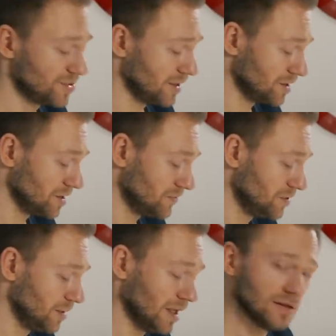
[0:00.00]
müsst ihr eigentlich nicht
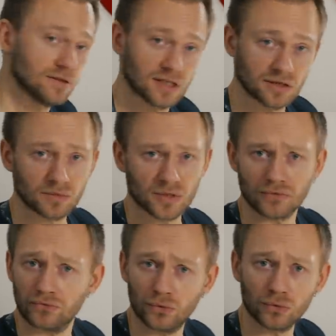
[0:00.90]
viel beachten. Ich hatte immer
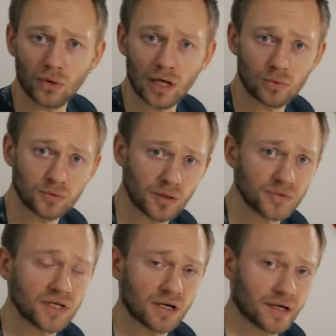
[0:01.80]
so ein Fotoalbum, da
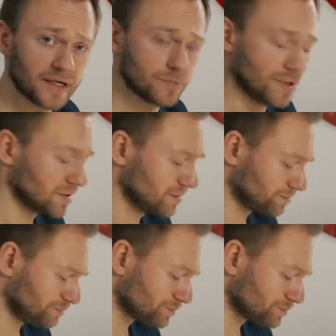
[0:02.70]
habe ich die alle reingepackt.